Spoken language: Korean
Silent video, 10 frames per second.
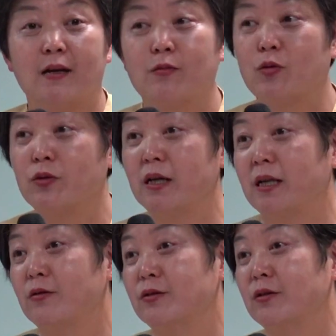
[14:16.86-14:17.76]
논에
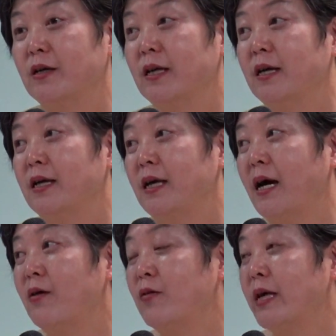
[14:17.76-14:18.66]
나오죠.
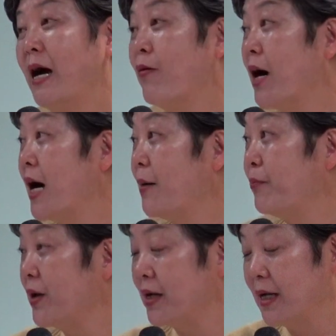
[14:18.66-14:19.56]
양,
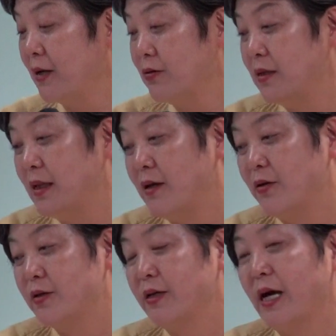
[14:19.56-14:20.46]
양화편에 나오는
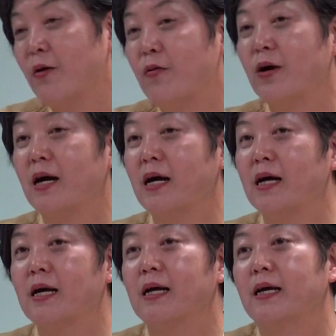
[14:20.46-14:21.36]
내용이죠.
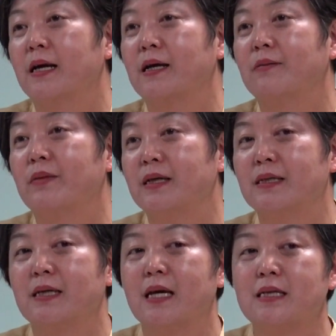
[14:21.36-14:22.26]
양호가 이른바
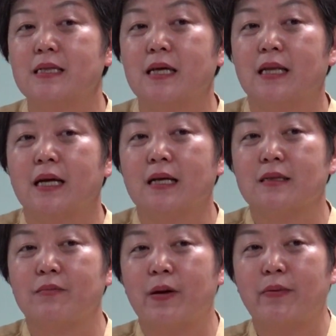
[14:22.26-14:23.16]
이제 개시의
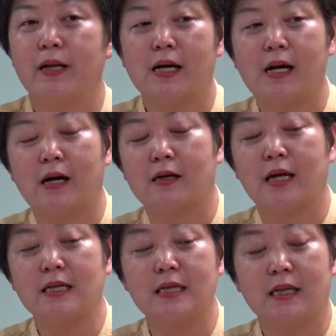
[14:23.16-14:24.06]
땅에서 배반할
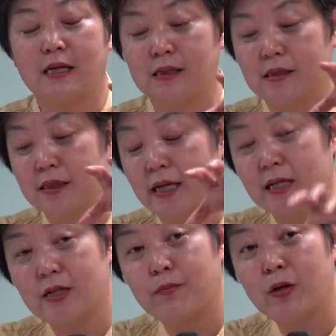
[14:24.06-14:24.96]
개시의 아, 땅을
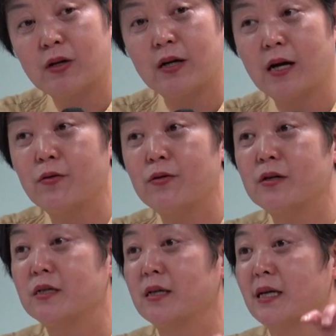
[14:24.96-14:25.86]
자기가 점거를 하고
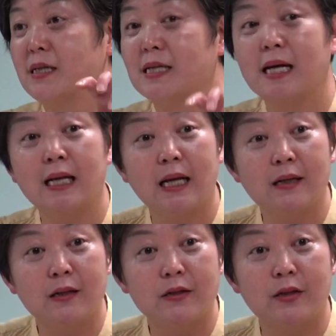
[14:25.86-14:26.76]
그 지역의 재상이
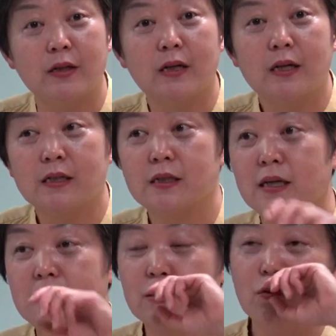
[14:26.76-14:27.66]
되는 거죠. 그
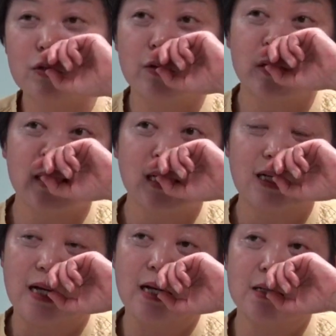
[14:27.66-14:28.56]
지역에 이제 통치권자가
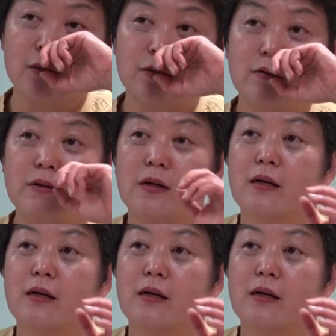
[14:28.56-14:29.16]
돼가지고